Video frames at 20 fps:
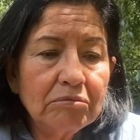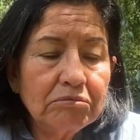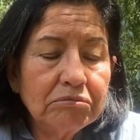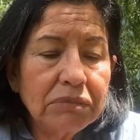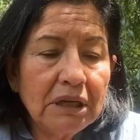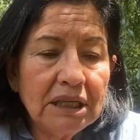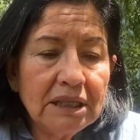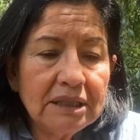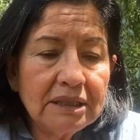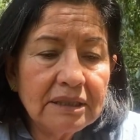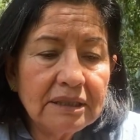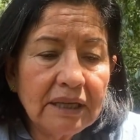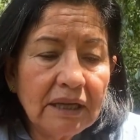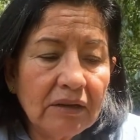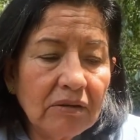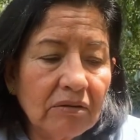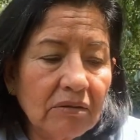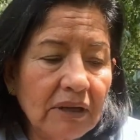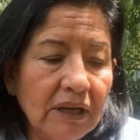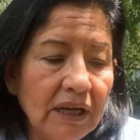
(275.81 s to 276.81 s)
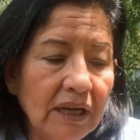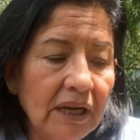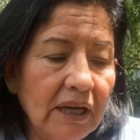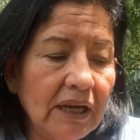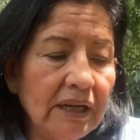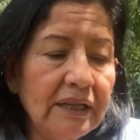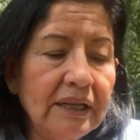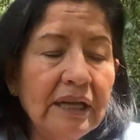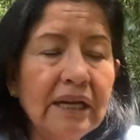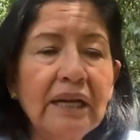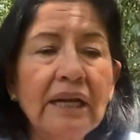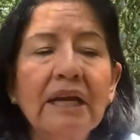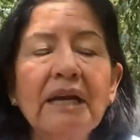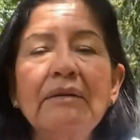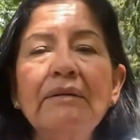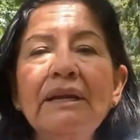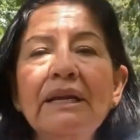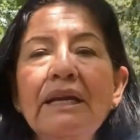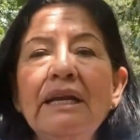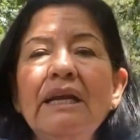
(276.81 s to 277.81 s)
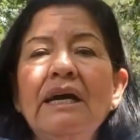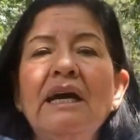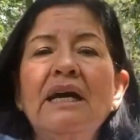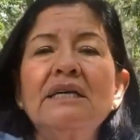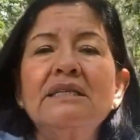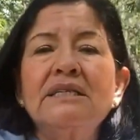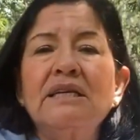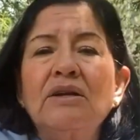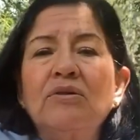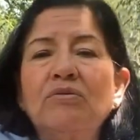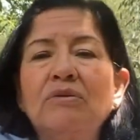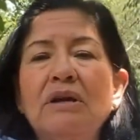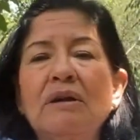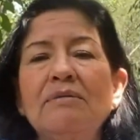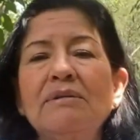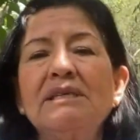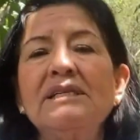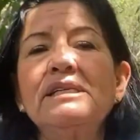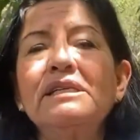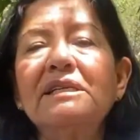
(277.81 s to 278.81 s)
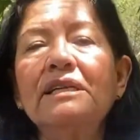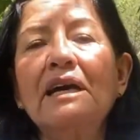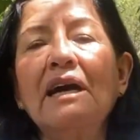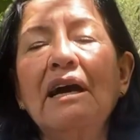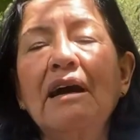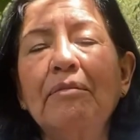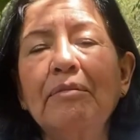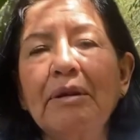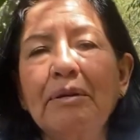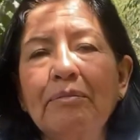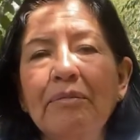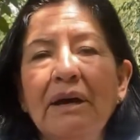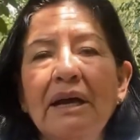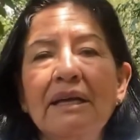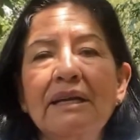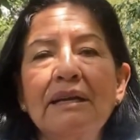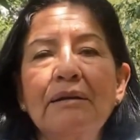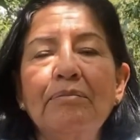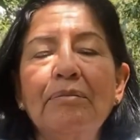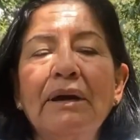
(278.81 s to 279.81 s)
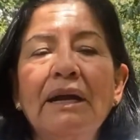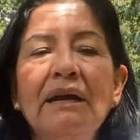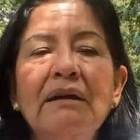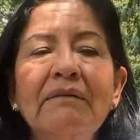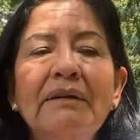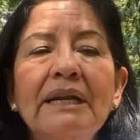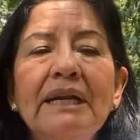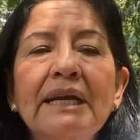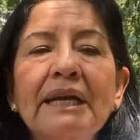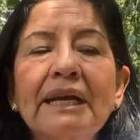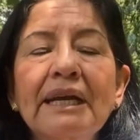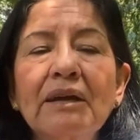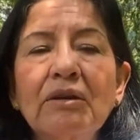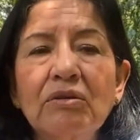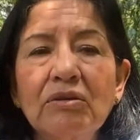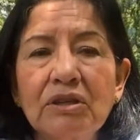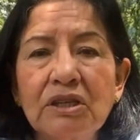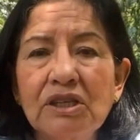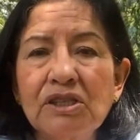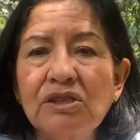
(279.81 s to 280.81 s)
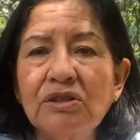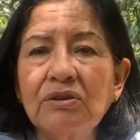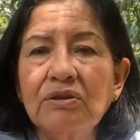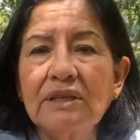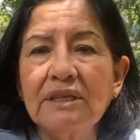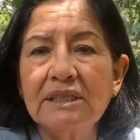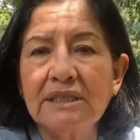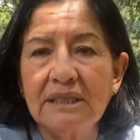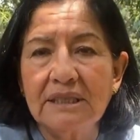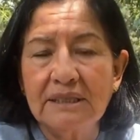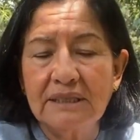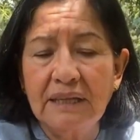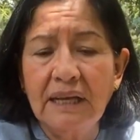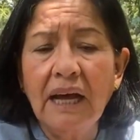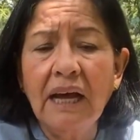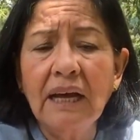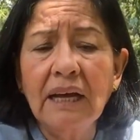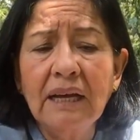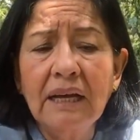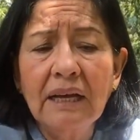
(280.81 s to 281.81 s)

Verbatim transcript: pues tengo que, tienen que venir a hacer una visita a mi madre para ver en qué condiciones está.